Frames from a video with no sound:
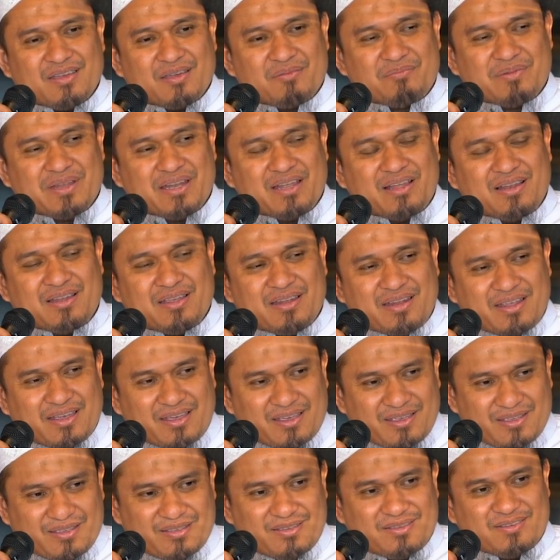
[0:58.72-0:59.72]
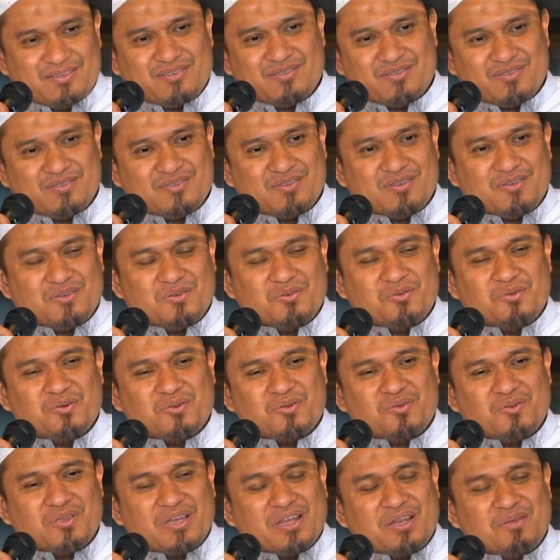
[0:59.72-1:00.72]
Ya padahal ini
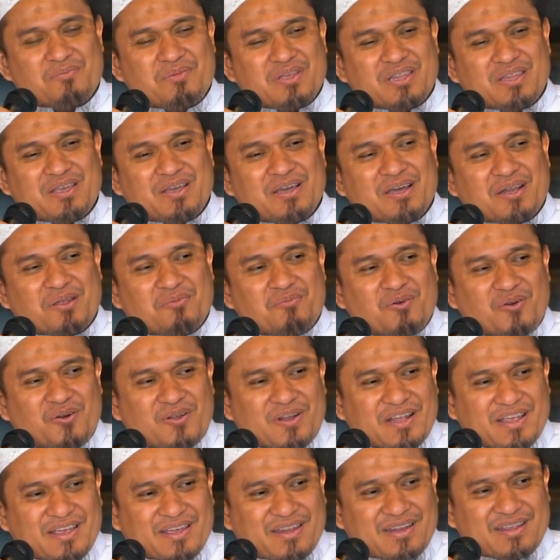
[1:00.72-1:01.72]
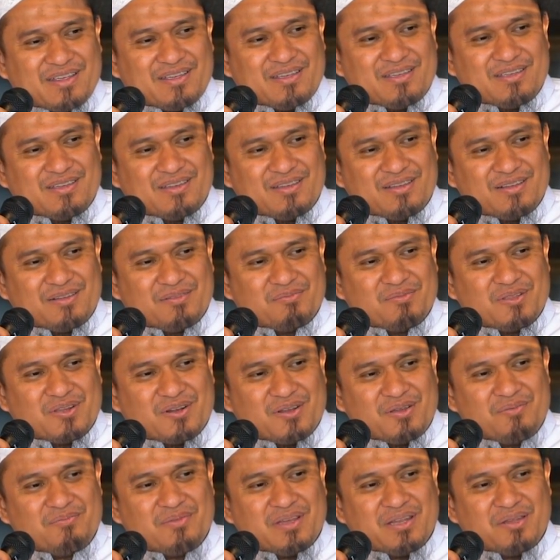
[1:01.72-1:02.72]
gurunya lebih 3000 orang ini
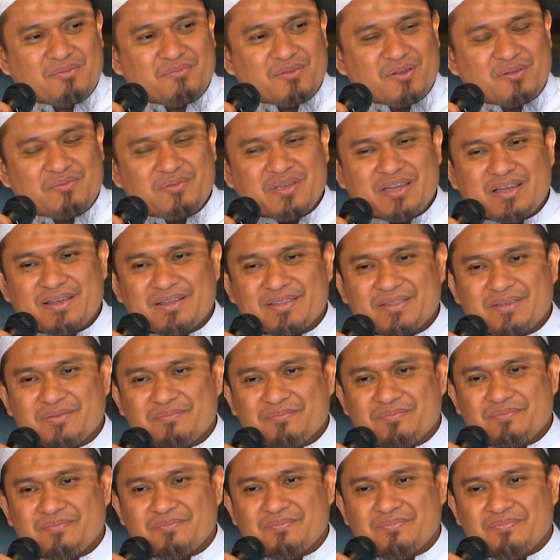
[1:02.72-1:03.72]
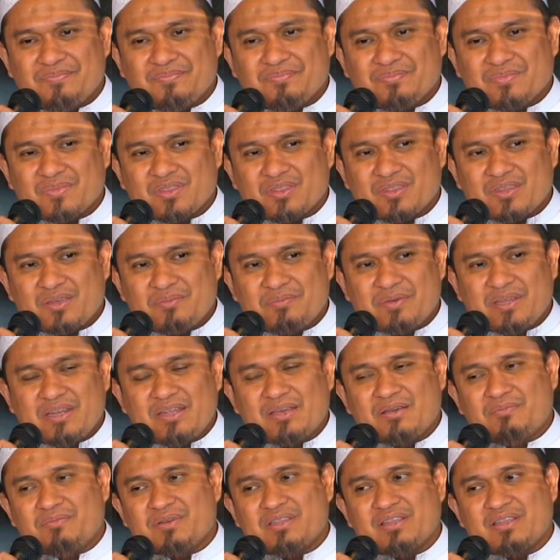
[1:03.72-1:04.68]
Abdurrahman ibn Abi Hatim tapi dia